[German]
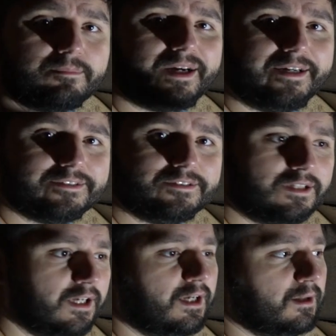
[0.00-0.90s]
Breite
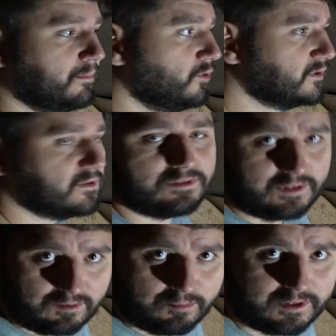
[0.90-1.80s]
plus,
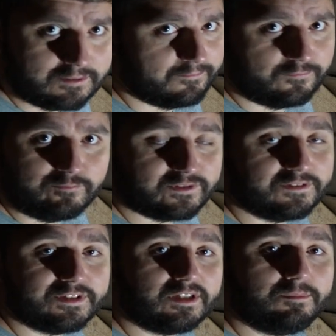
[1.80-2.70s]
sagen wir mal,
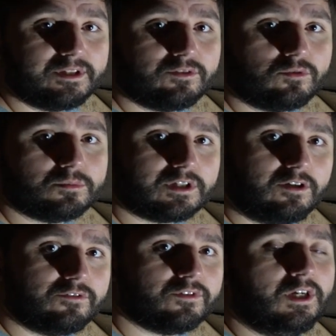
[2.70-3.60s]
15 Zentimeter
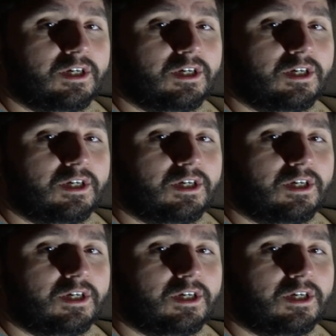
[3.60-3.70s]
obendrauf.